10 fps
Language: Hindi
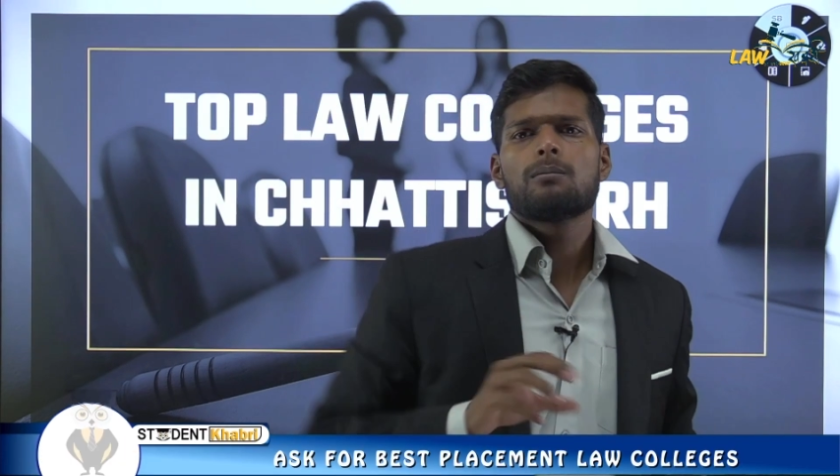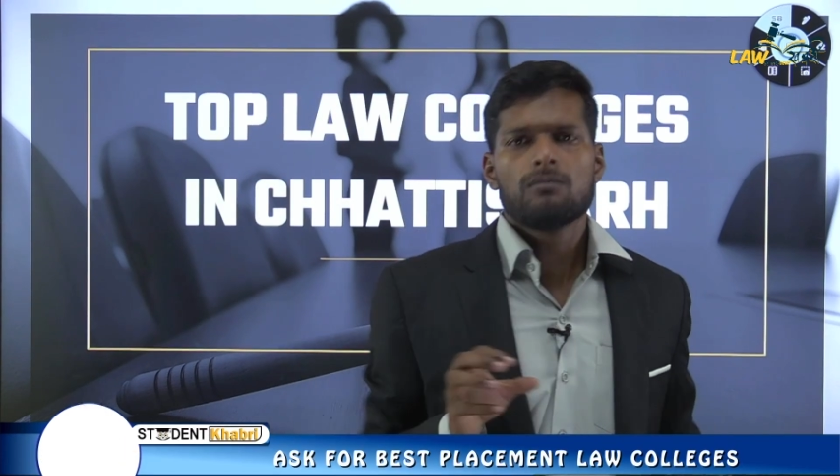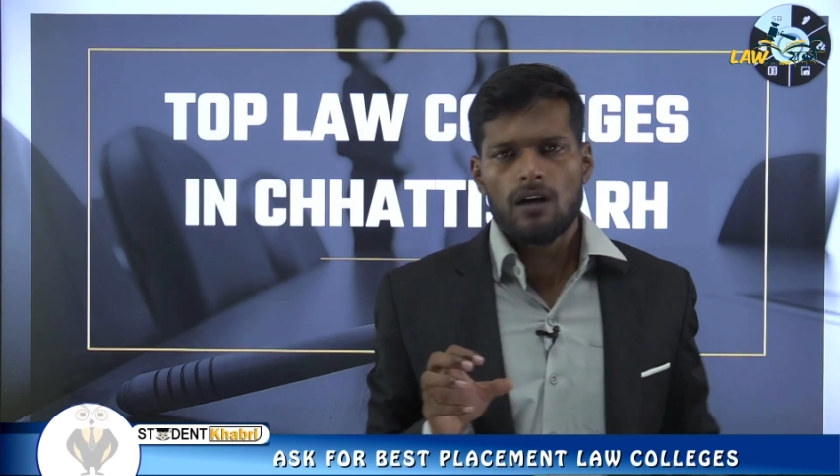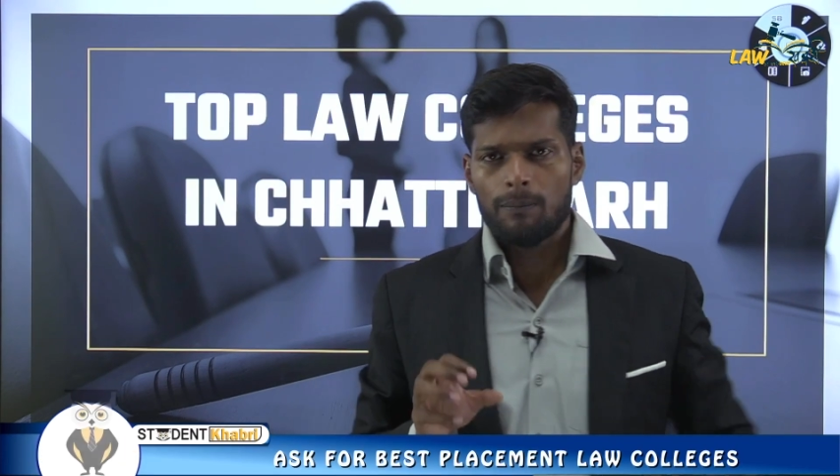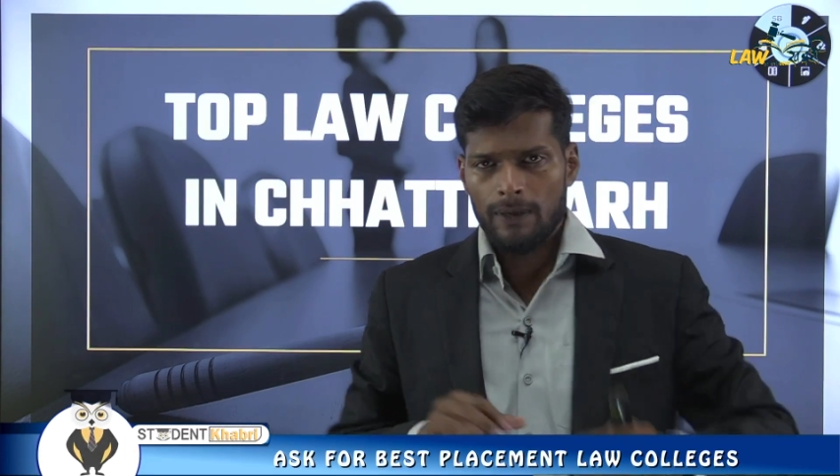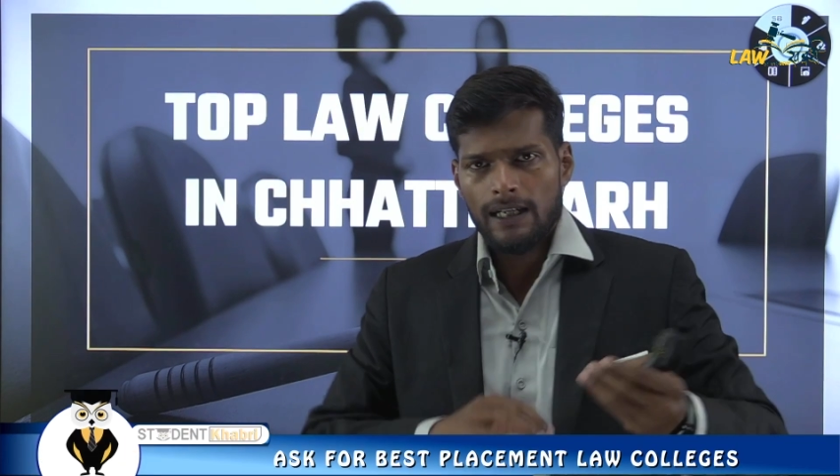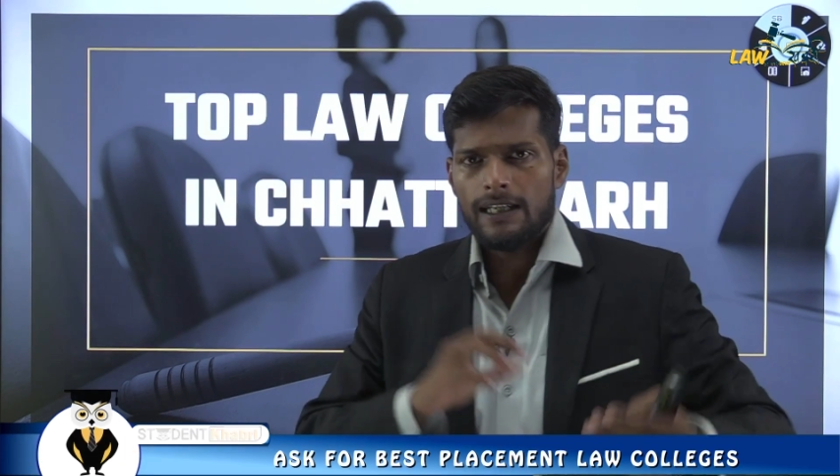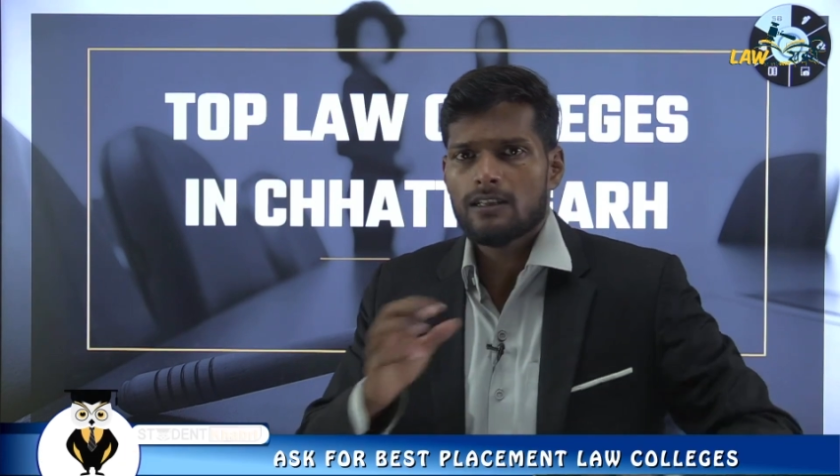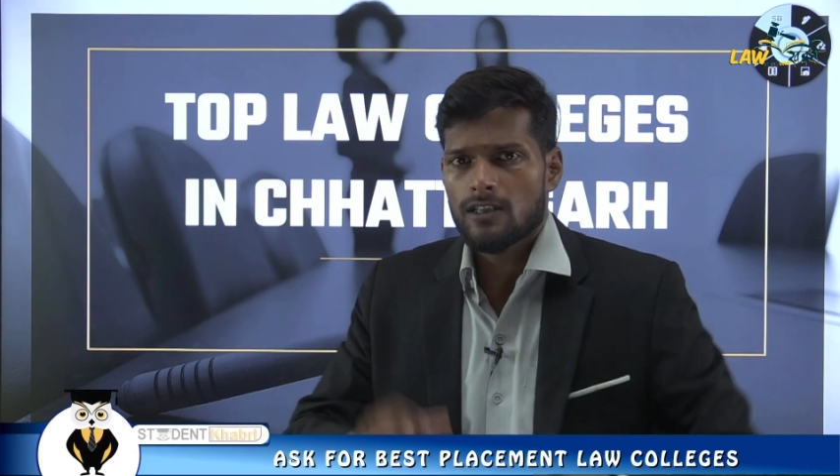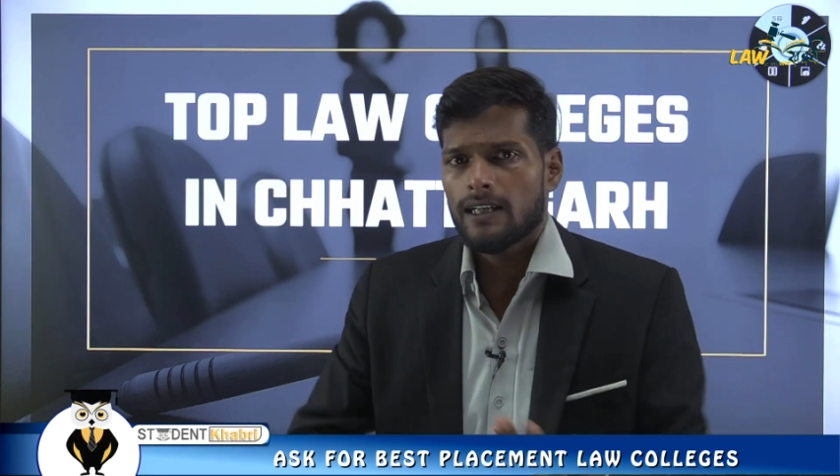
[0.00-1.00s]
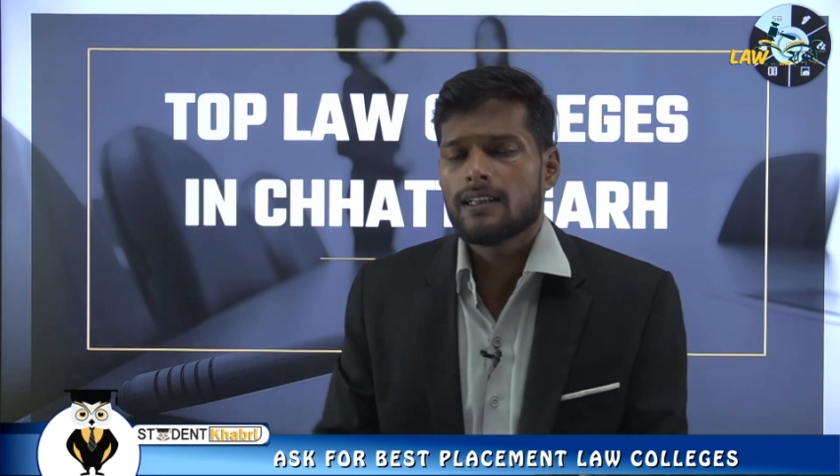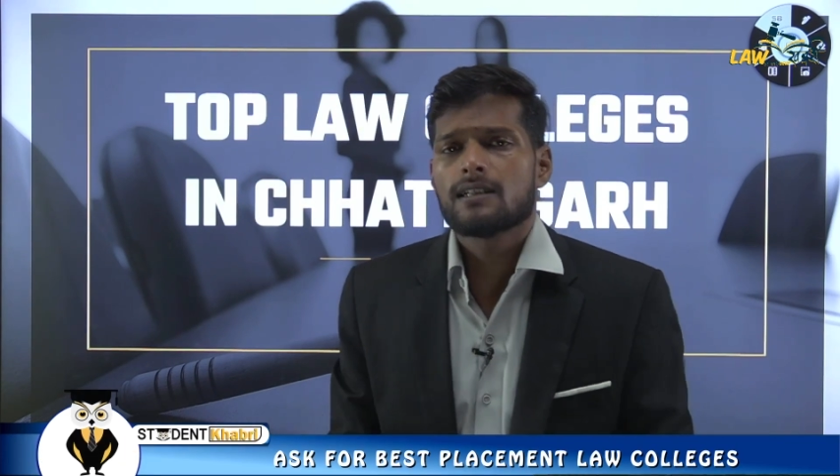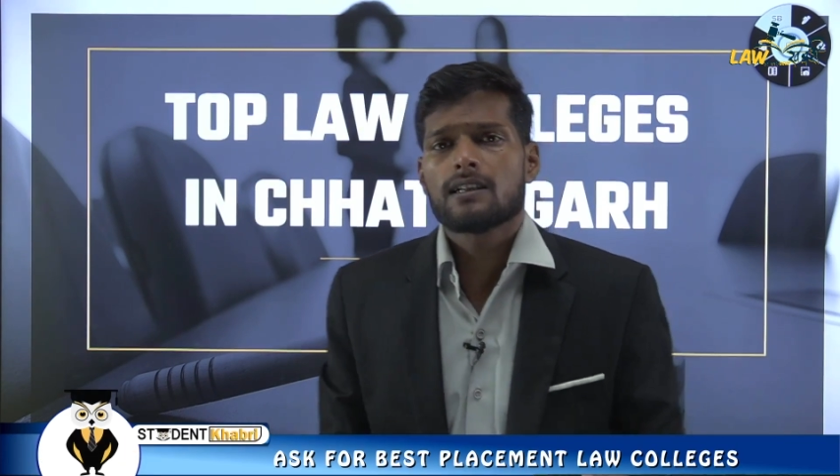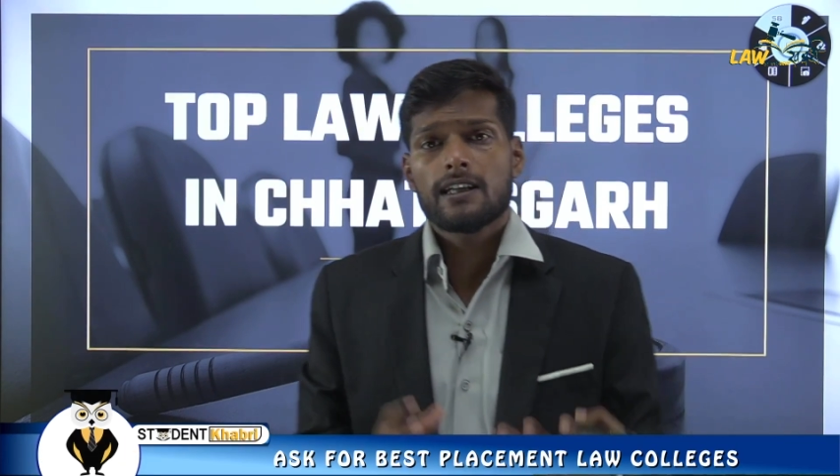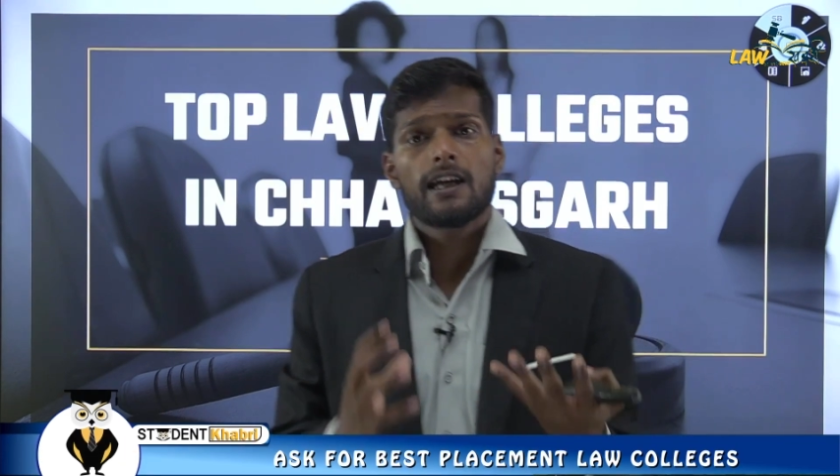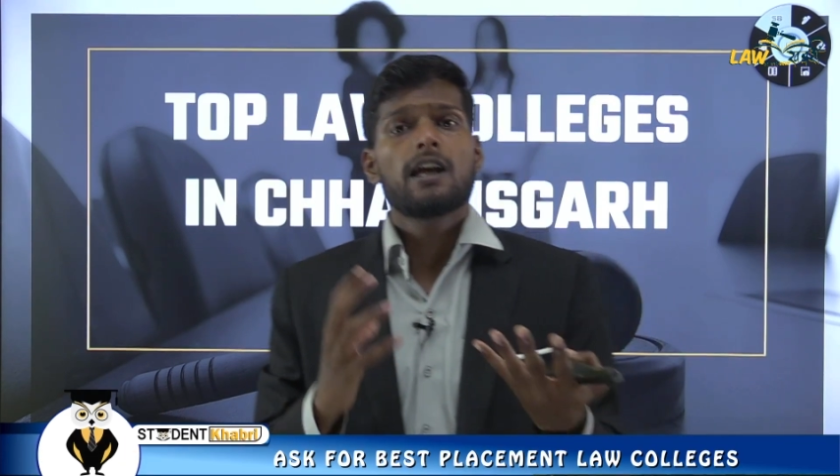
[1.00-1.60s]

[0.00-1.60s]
अपने लिए सेलेक्ट कर सकते